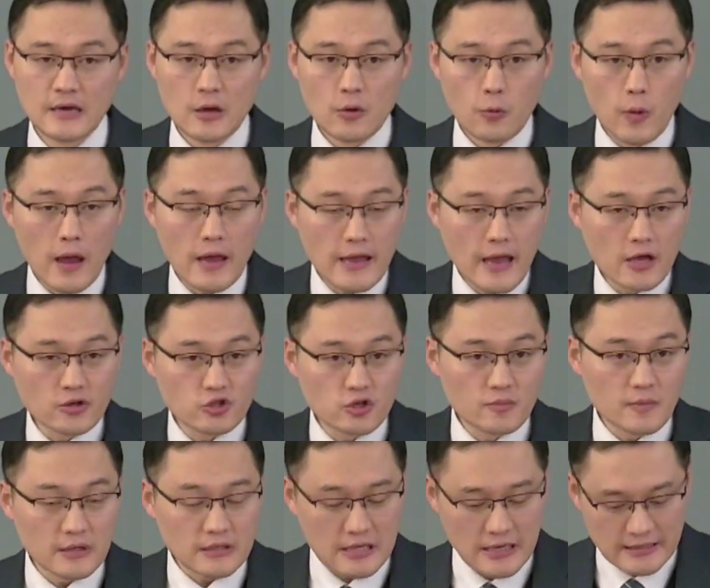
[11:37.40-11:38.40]
왜
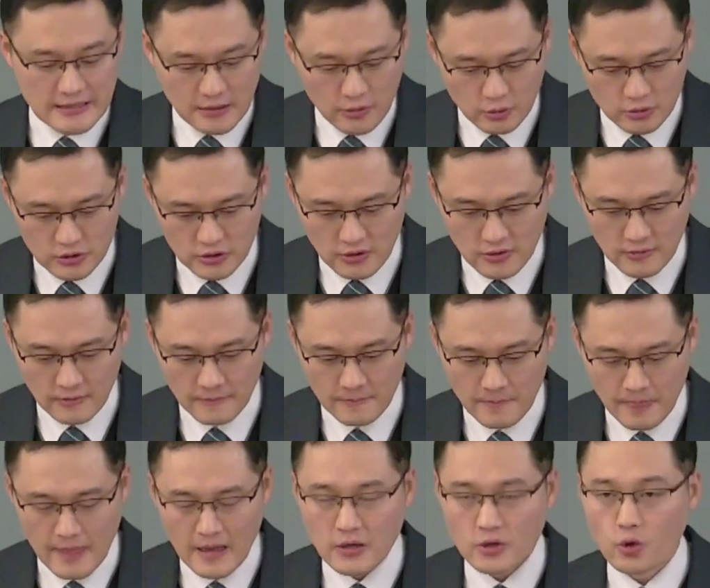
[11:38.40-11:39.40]
예수님의 제자로서
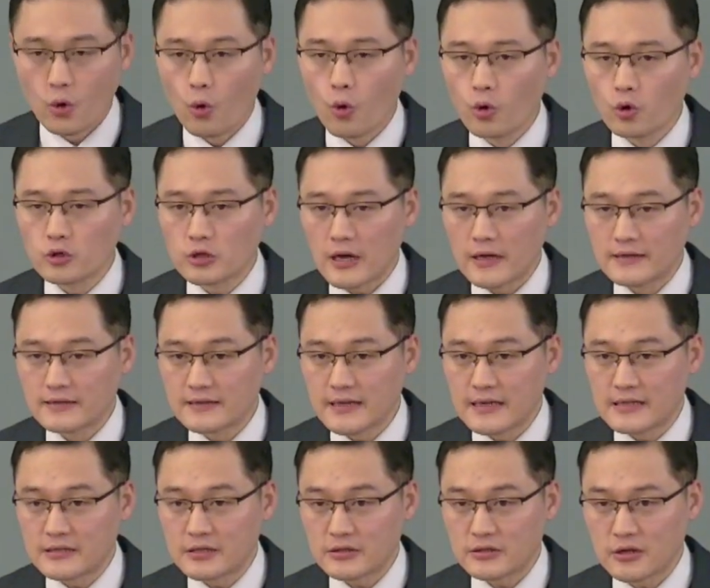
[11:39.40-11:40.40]
용서하는 데
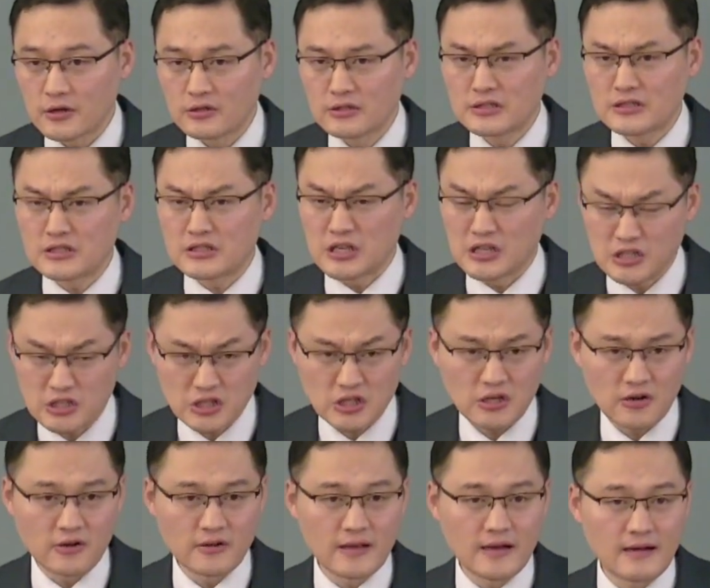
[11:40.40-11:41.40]
있어서
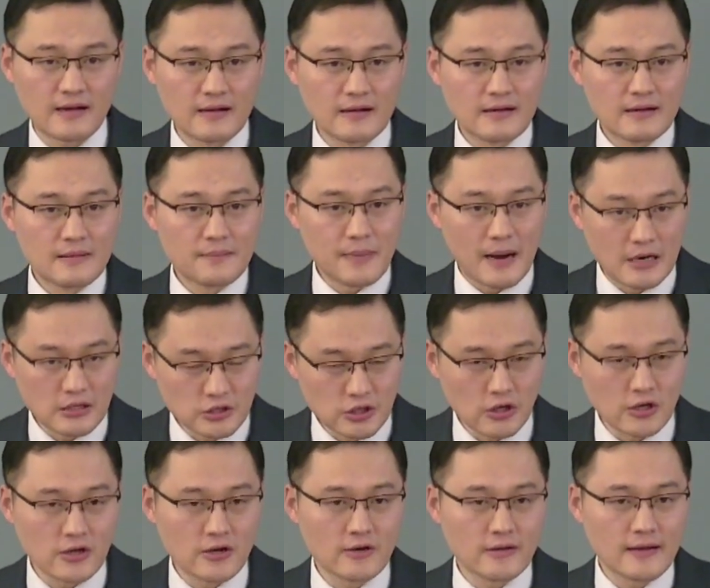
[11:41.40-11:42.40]
지치거나
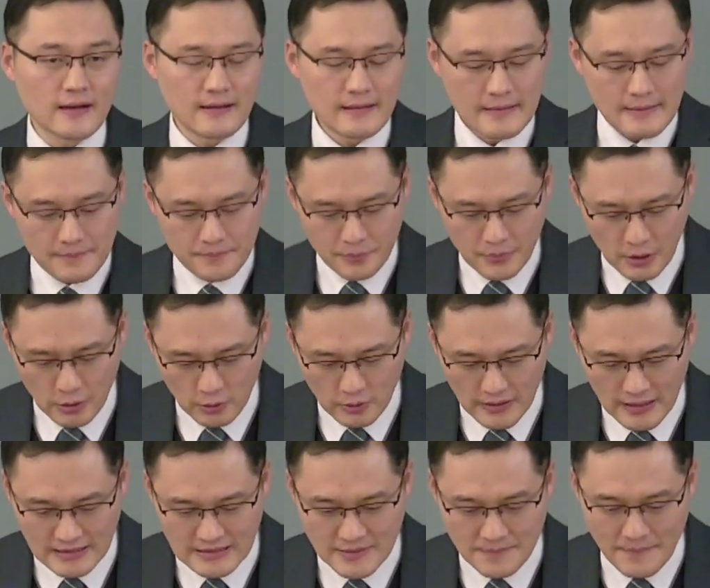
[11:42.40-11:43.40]
망설이거나
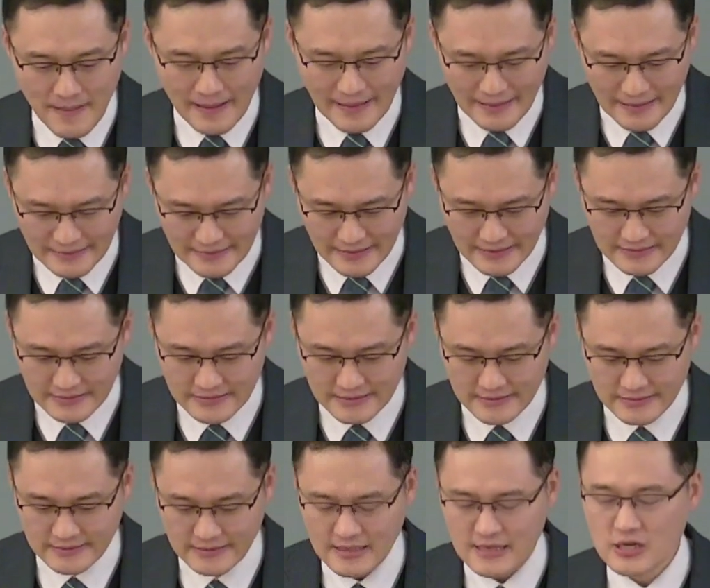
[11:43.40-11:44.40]
피곤해하지 말아야
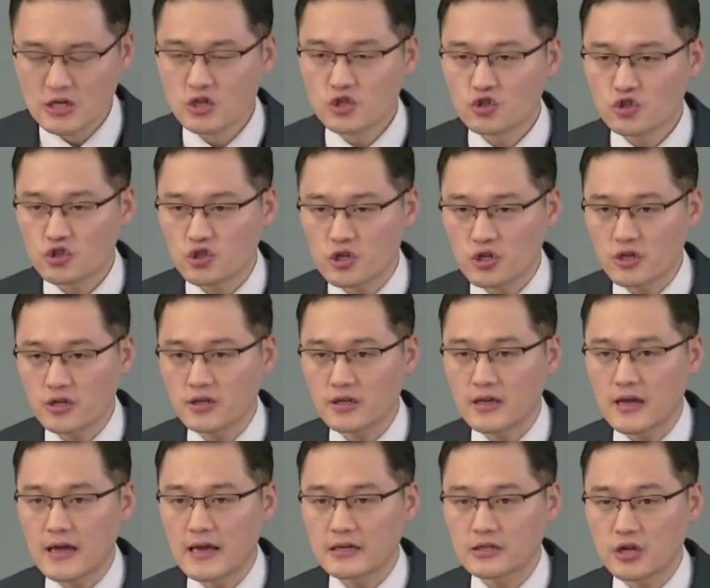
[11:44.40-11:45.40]
되는지를
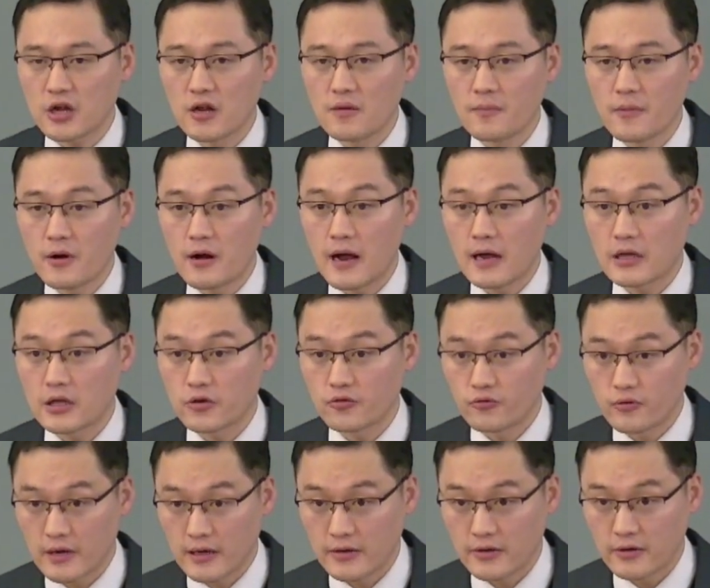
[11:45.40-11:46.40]
쉽게 설명하기
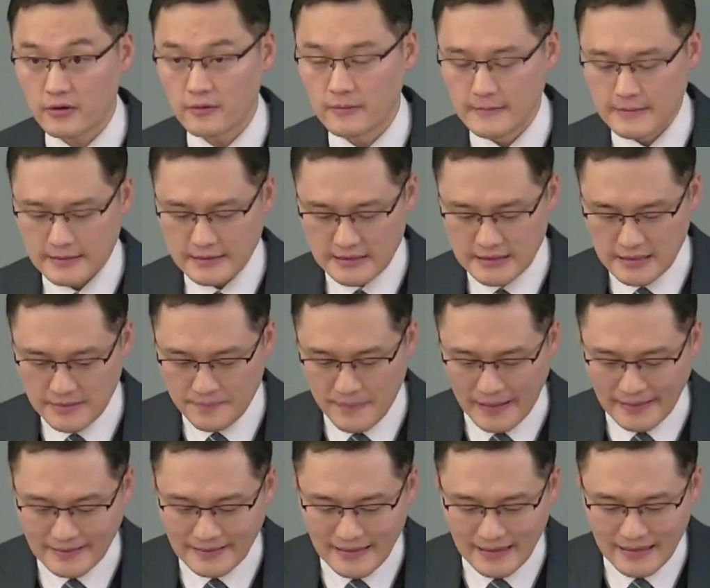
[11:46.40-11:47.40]
위하여 이
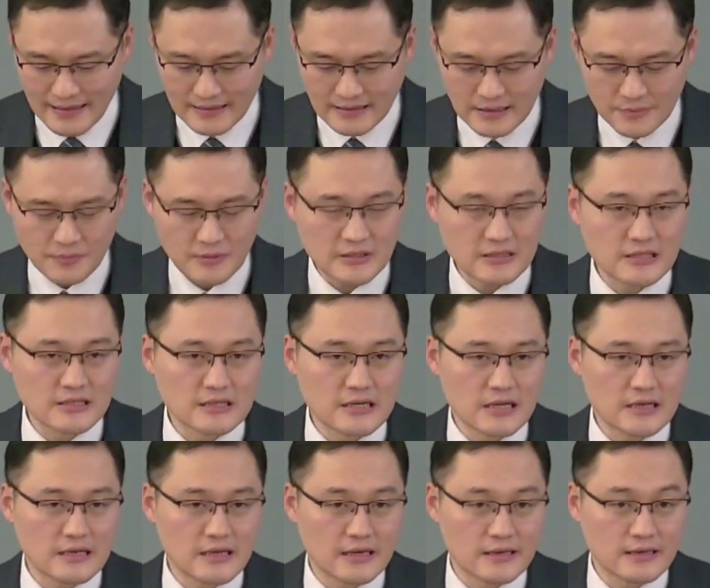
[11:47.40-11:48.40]
만달란트 빚진
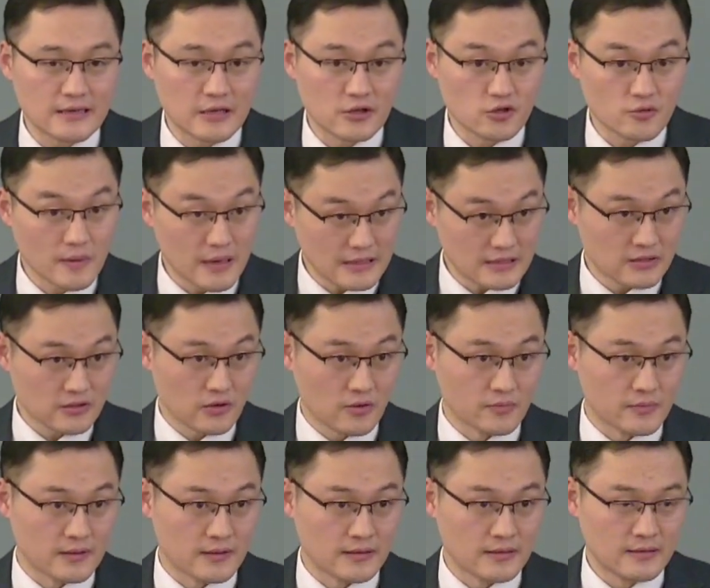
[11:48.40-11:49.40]
자의 이야기를 예수님이 하시는
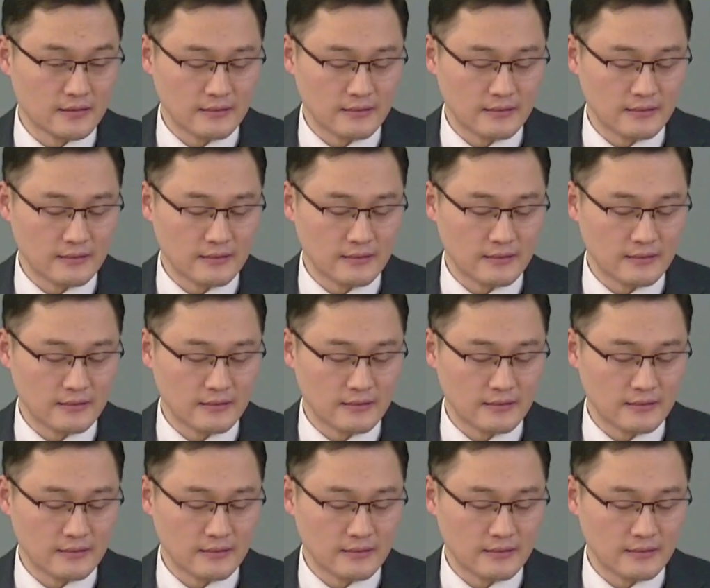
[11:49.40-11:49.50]
겁니다.